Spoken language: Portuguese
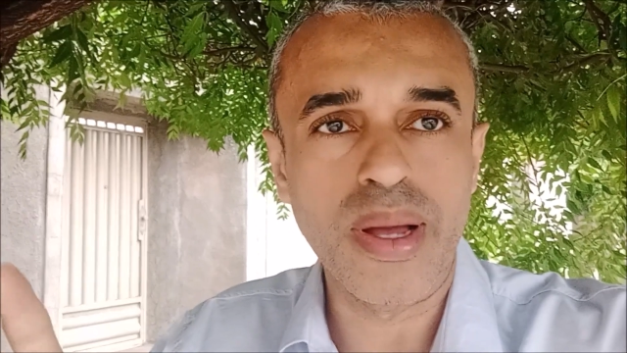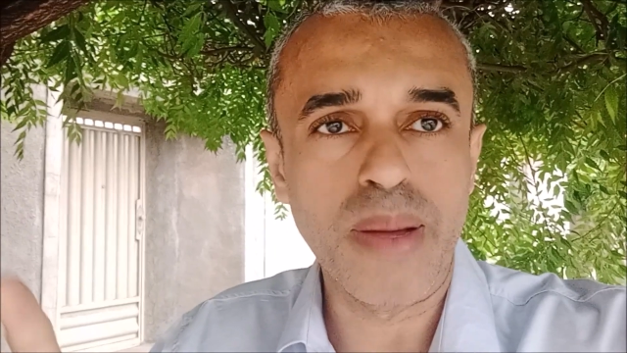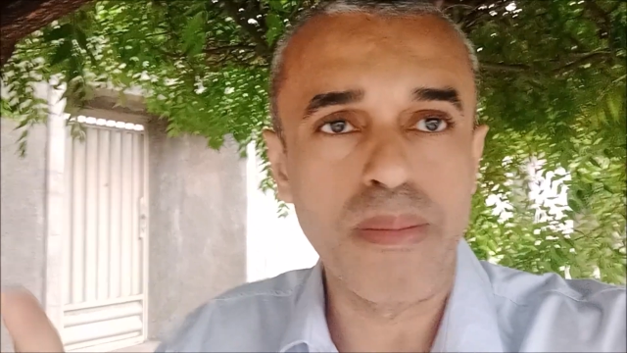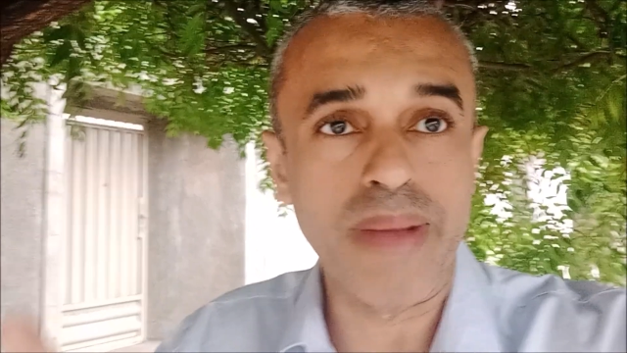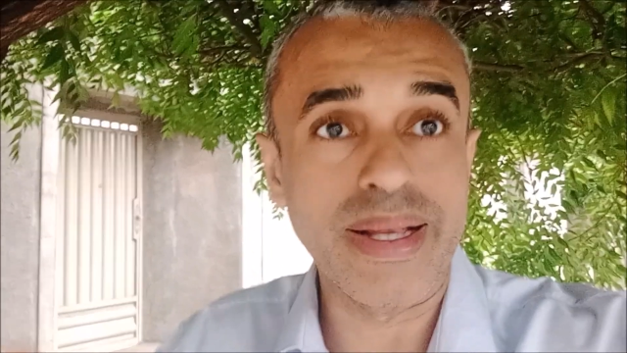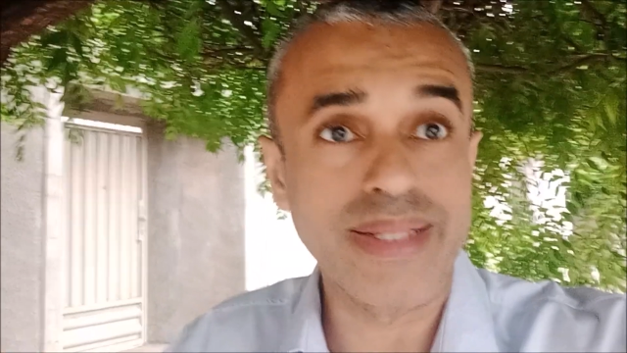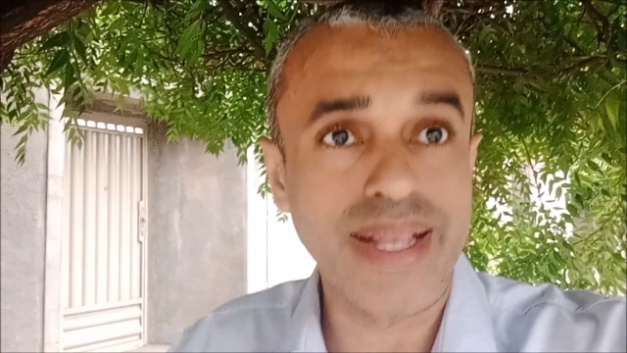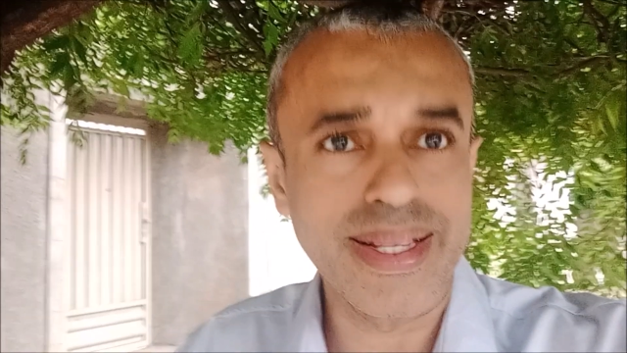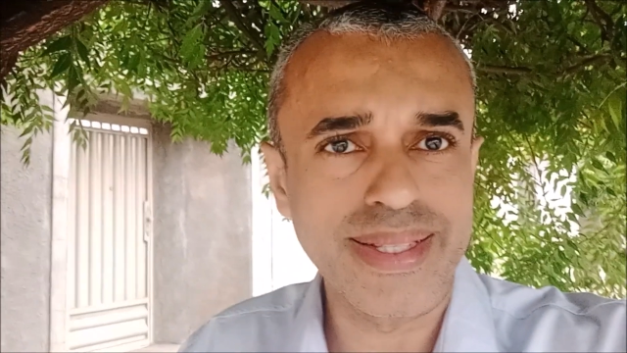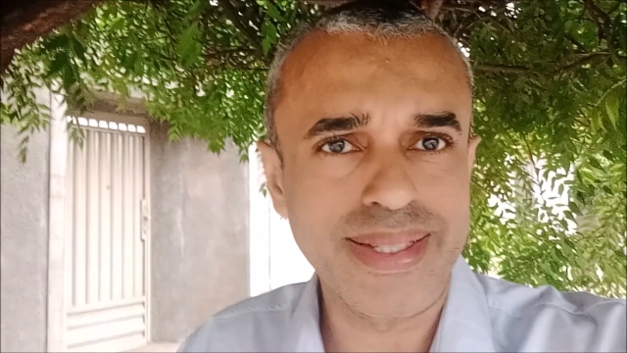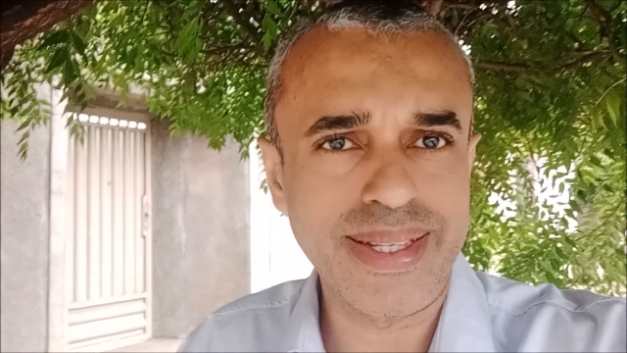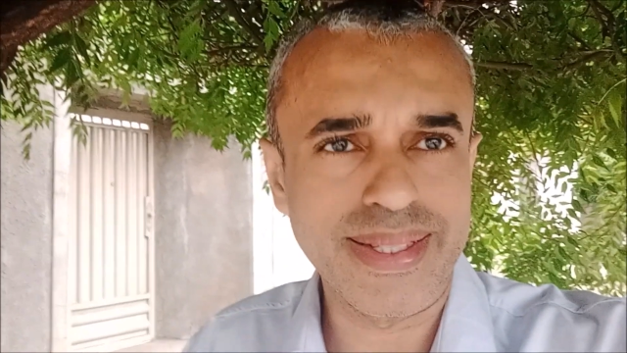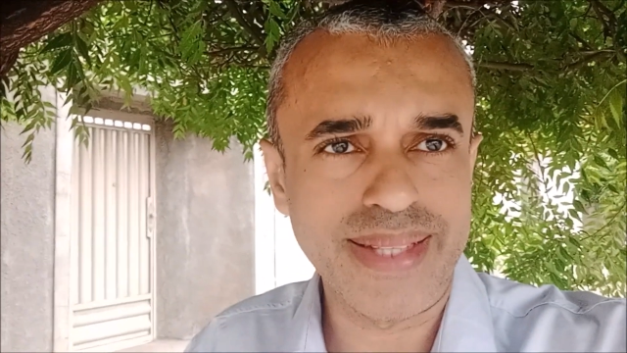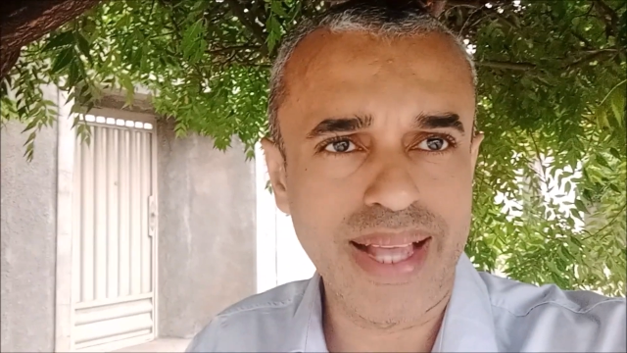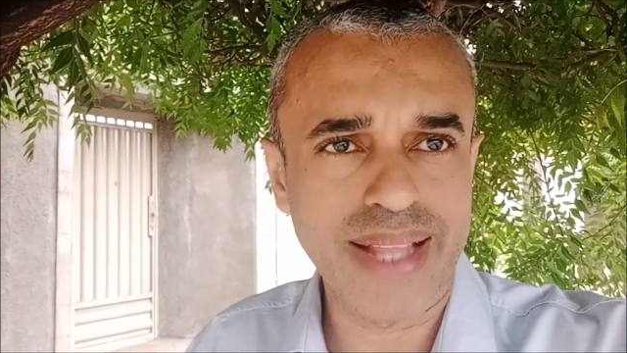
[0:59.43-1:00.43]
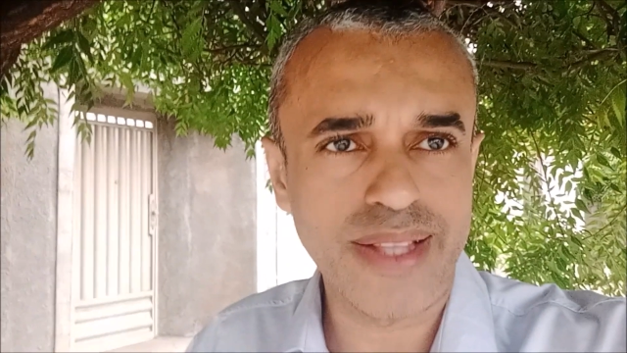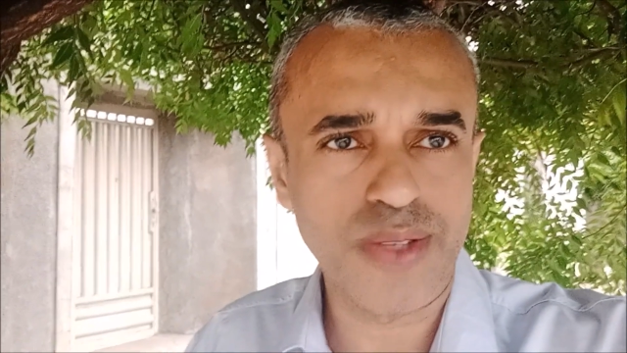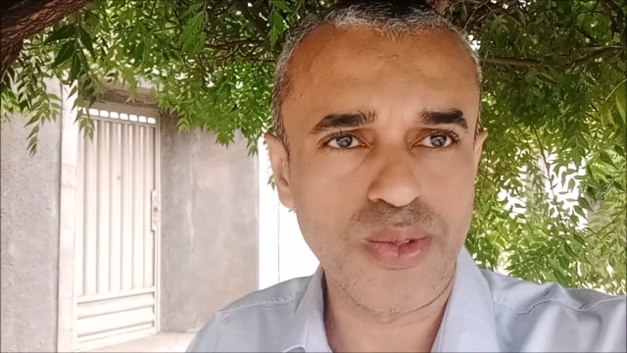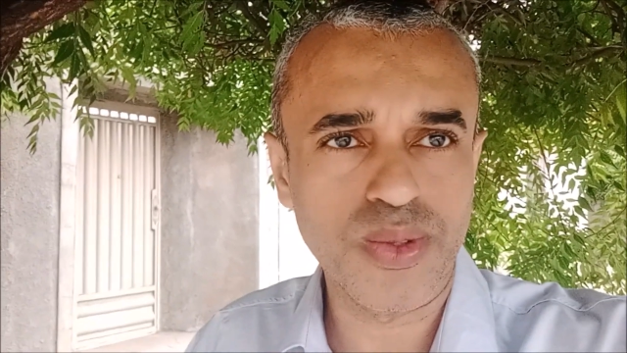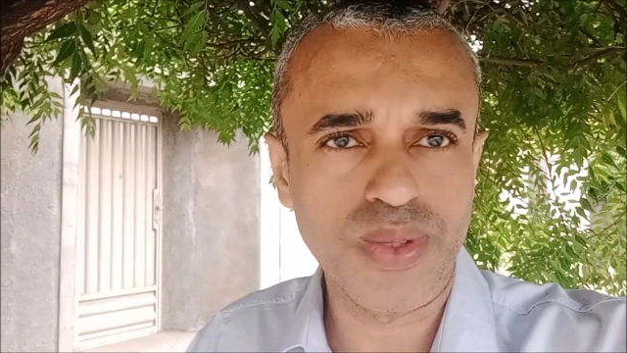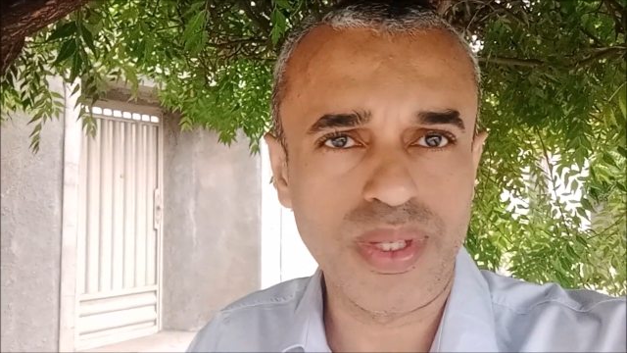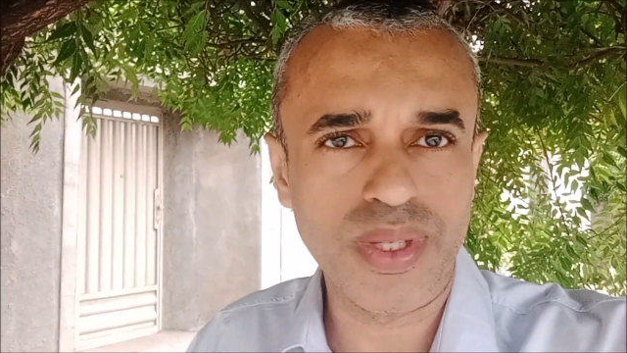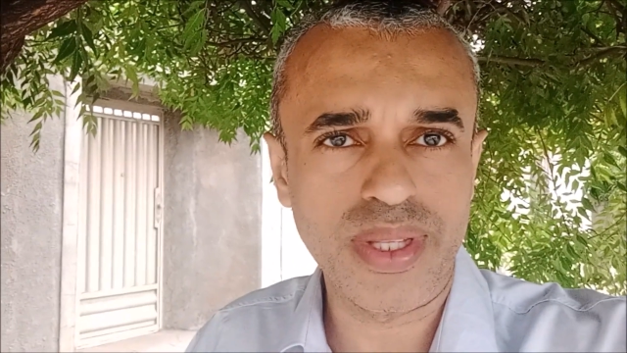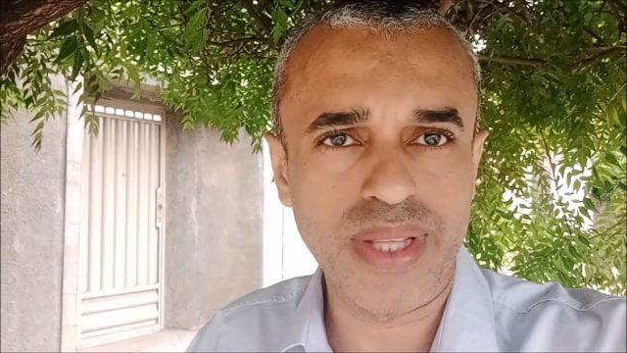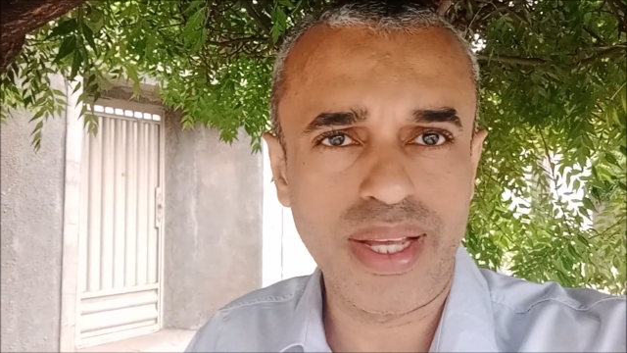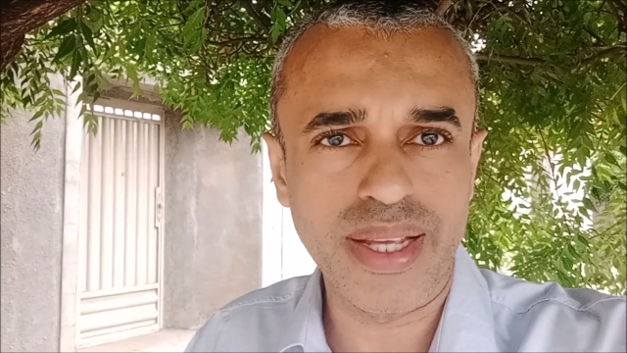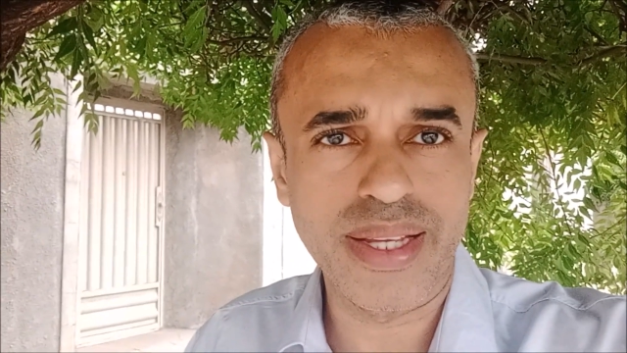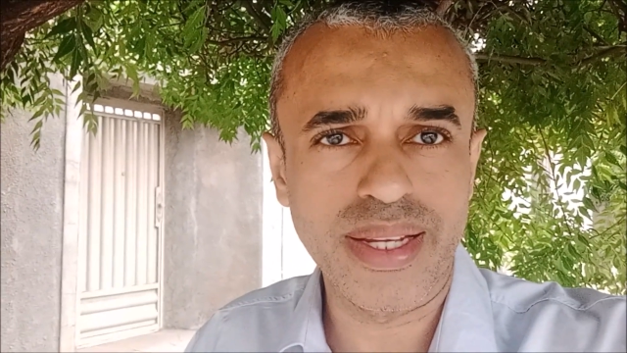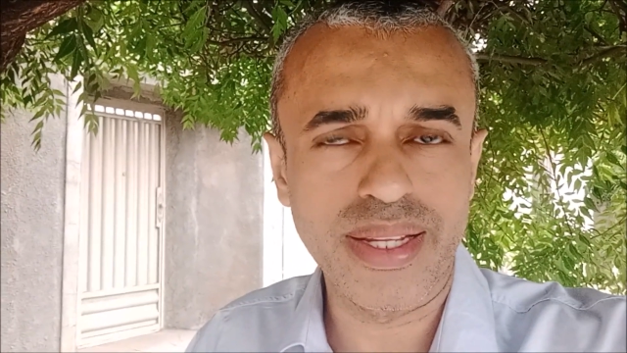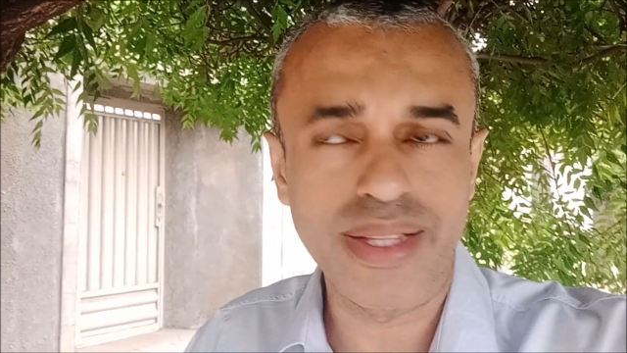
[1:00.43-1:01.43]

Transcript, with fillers: mas a insensata suscita ele.